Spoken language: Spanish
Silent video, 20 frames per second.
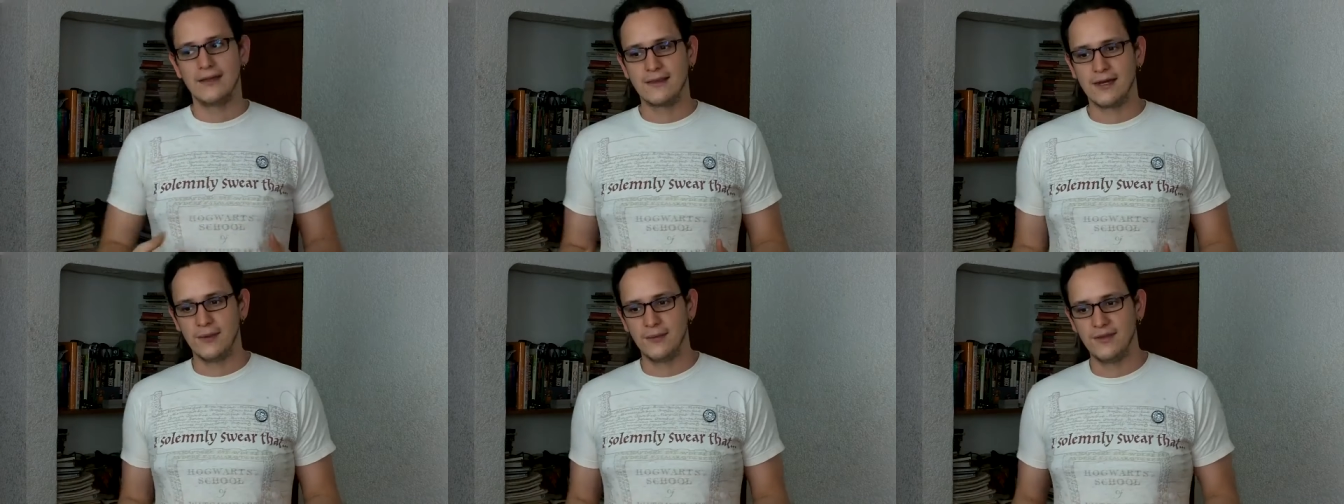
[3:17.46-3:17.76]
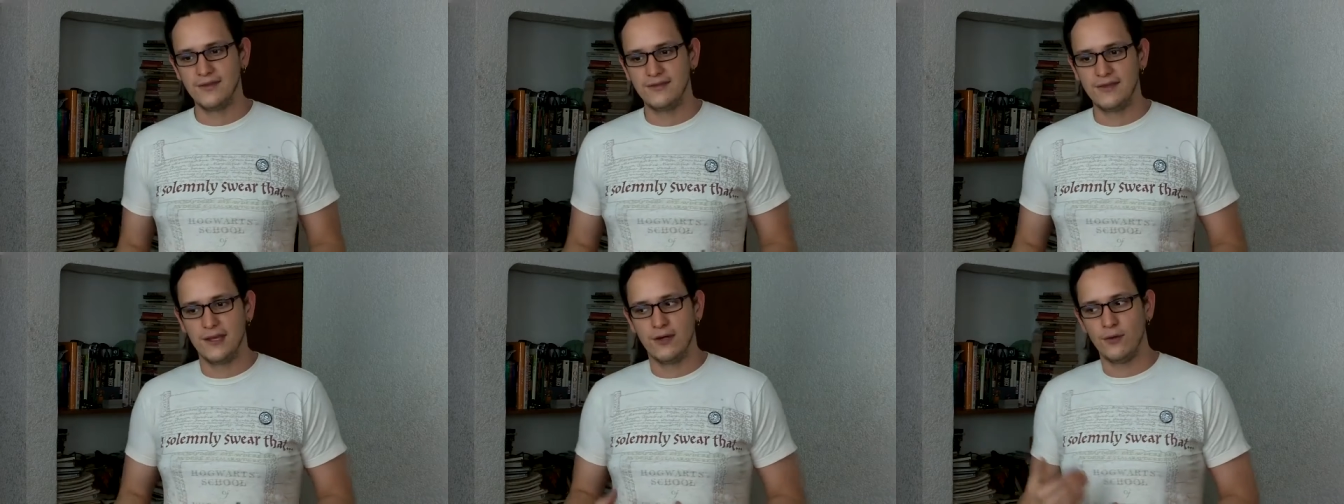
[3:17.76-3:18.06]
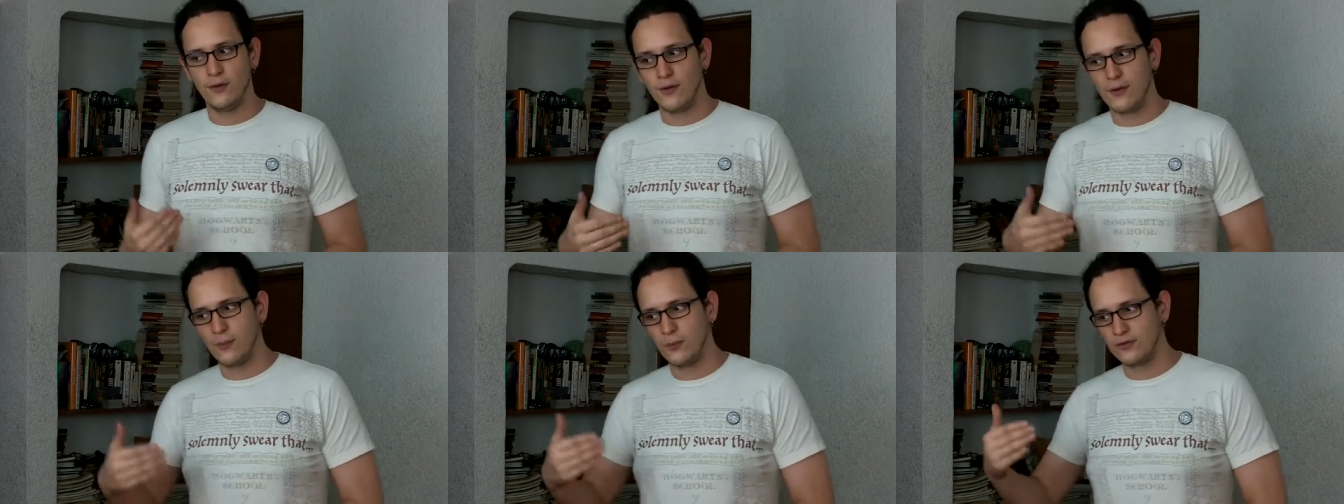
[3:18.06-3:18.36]
a través de
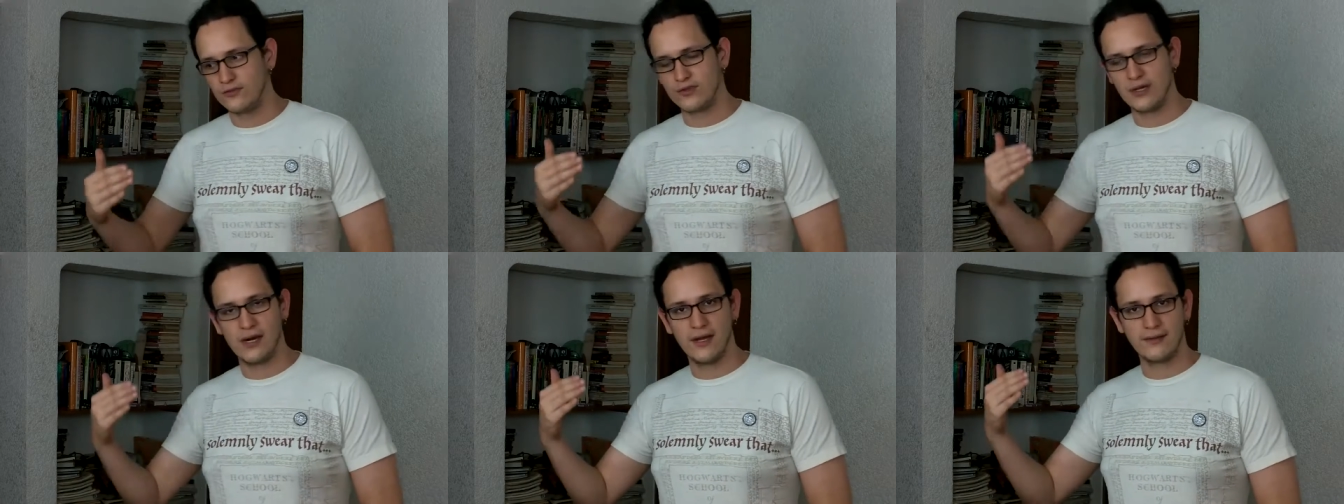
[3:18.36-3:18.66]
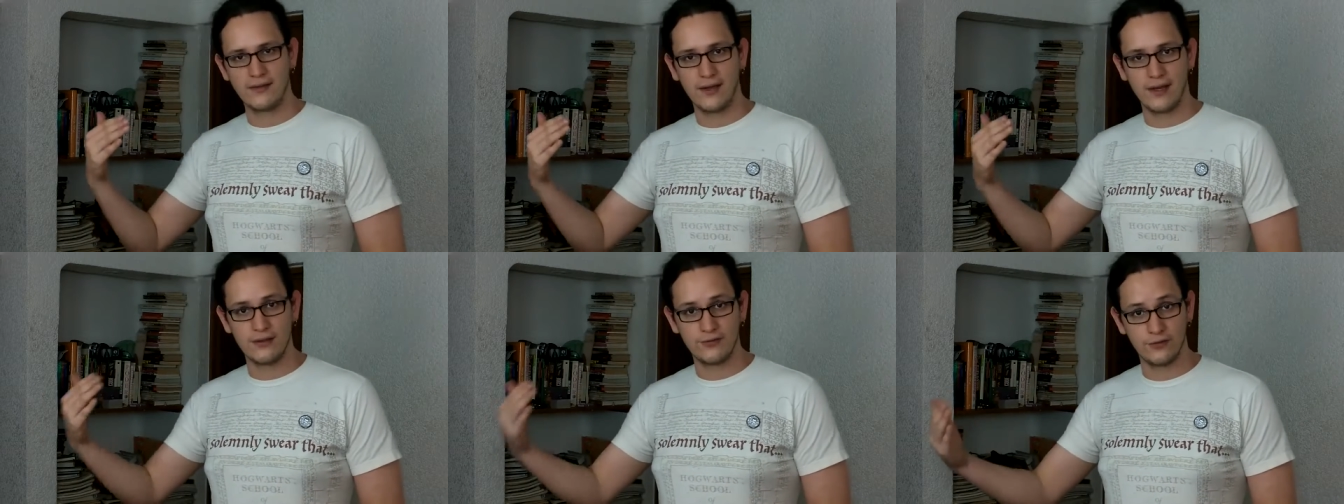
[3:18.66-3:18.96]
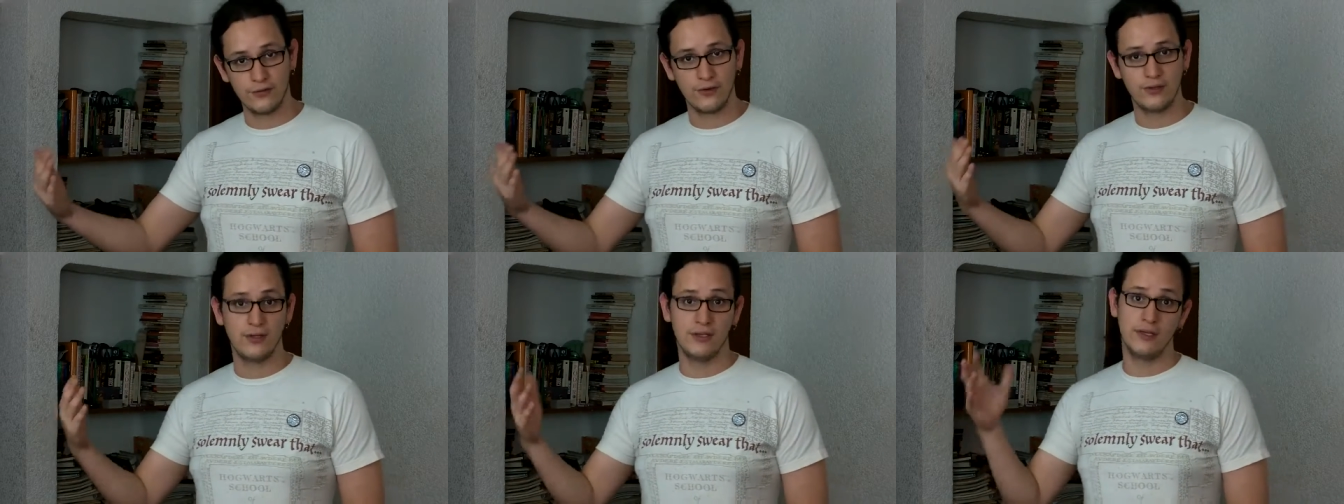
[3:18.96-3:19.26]
no demostrar
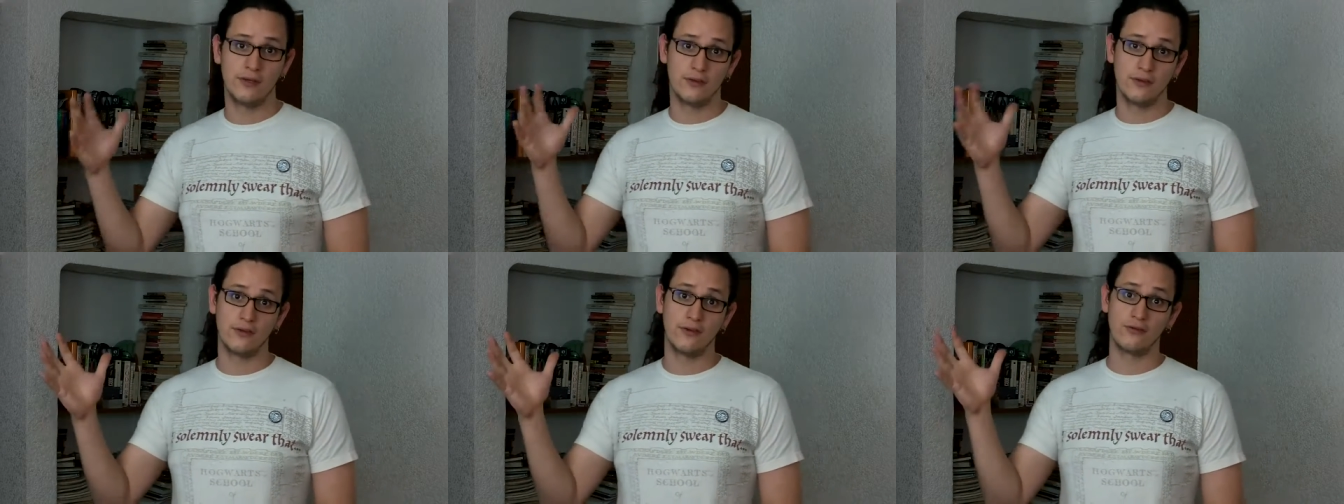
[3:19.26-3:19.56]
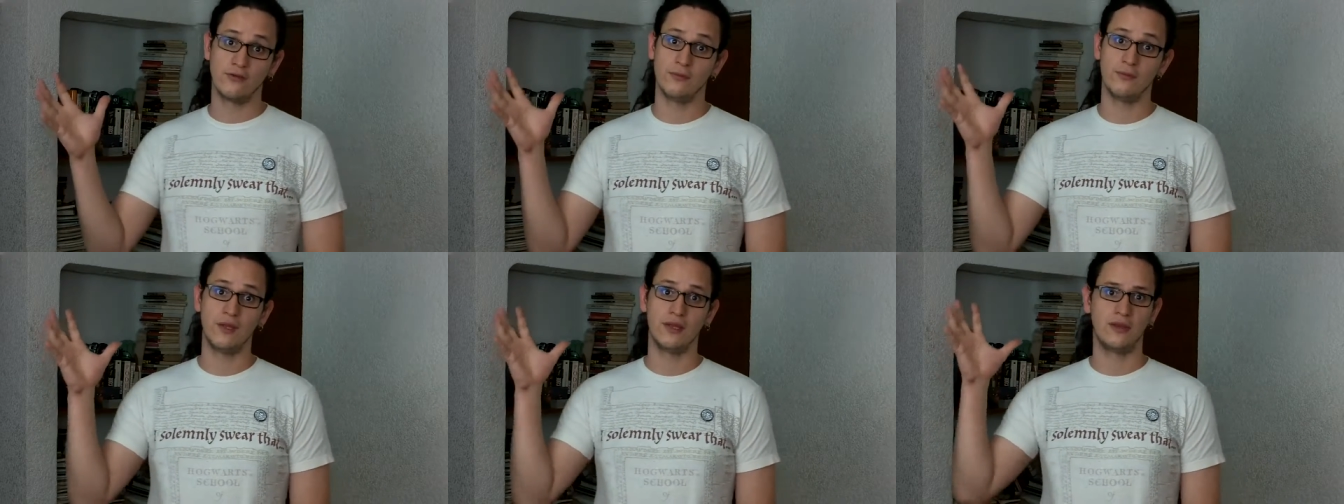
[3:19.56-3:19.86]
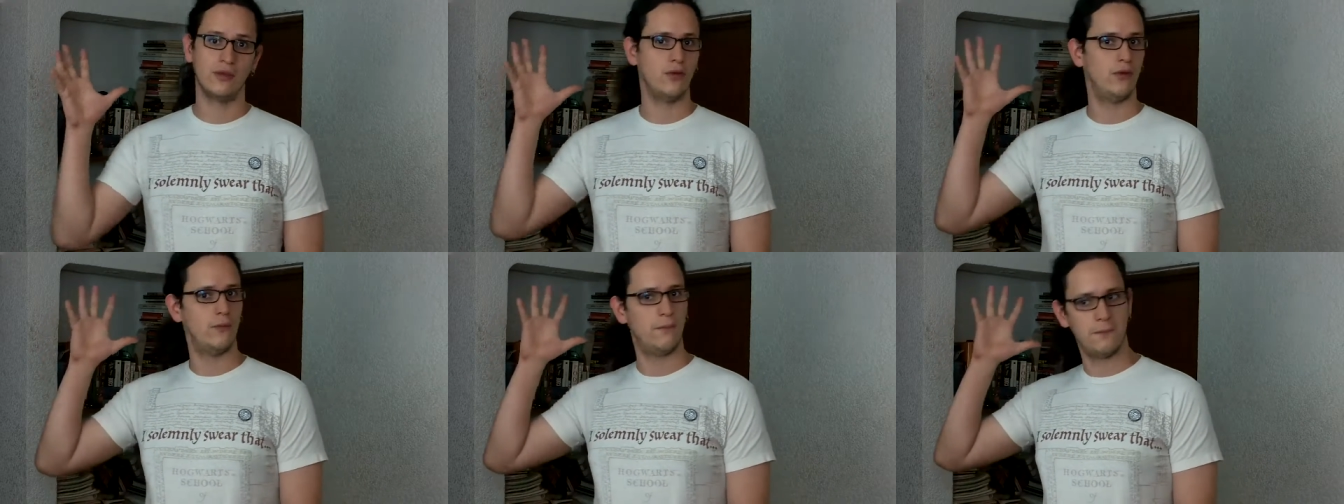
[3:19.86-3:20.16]
atracción y entonces es un
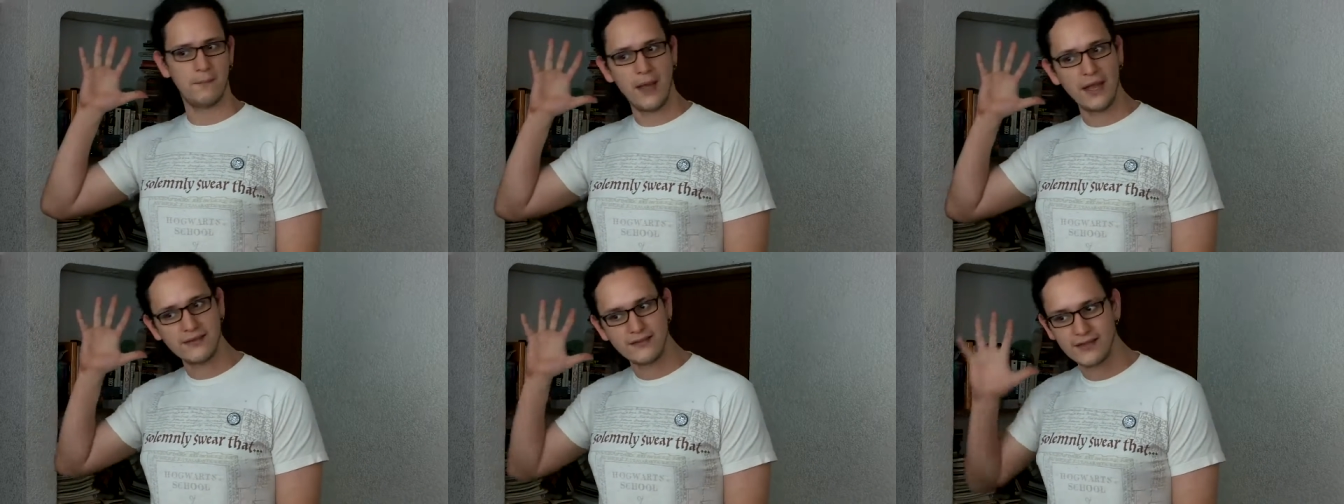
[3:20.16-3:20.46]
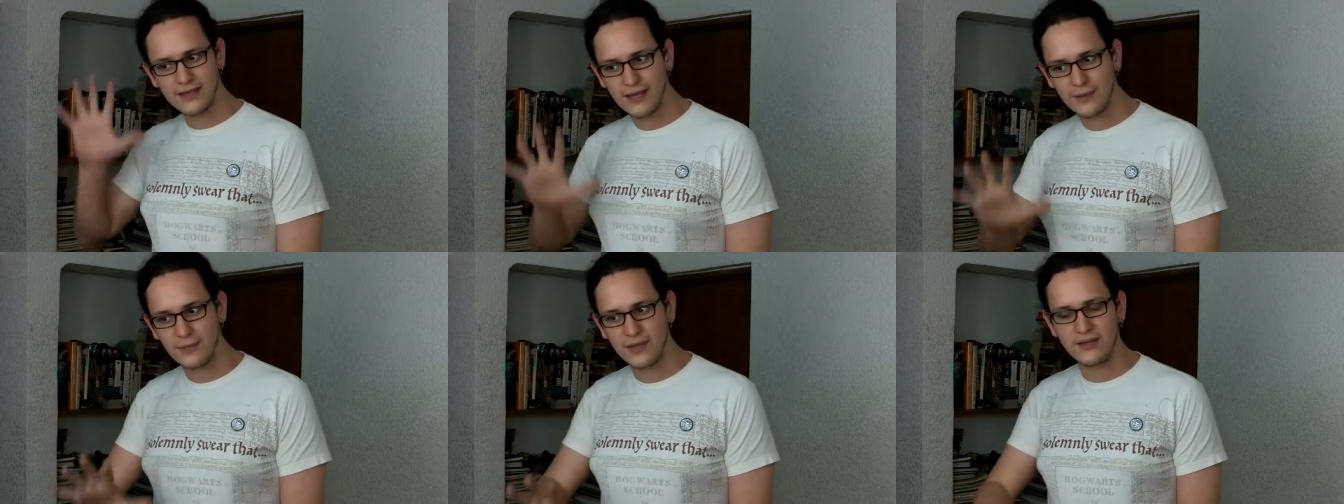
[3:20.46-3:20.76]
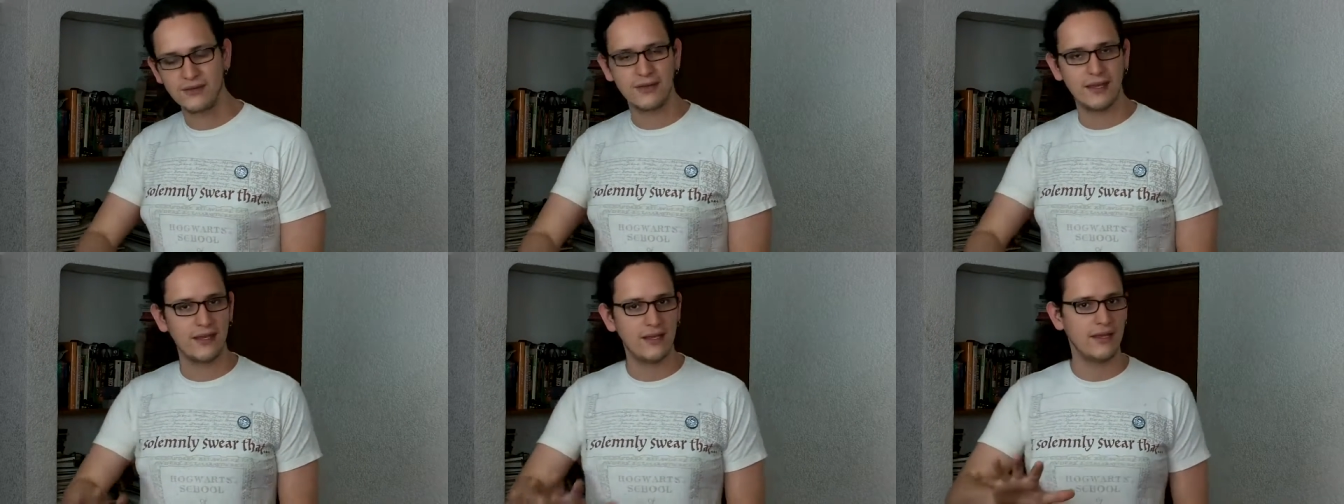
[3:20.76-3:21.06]
método
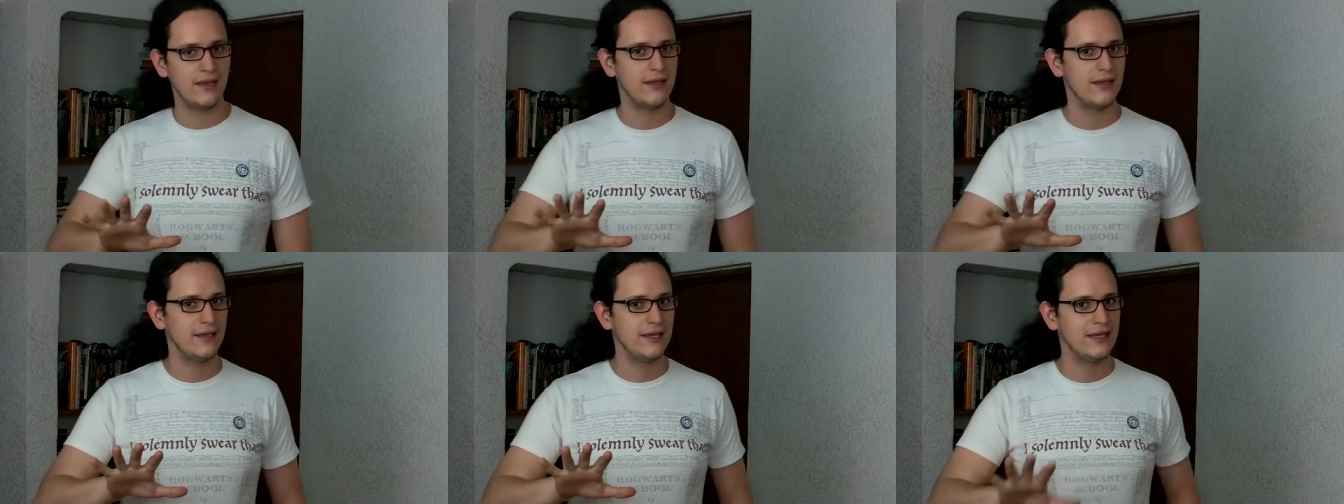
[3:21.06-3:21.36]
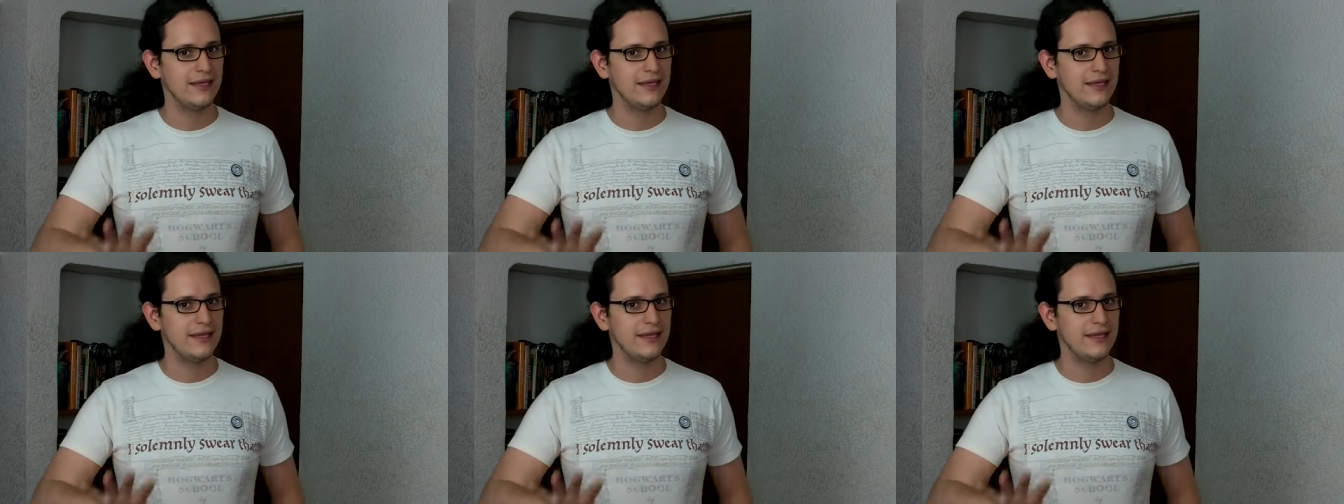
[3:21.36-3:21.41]
básicamente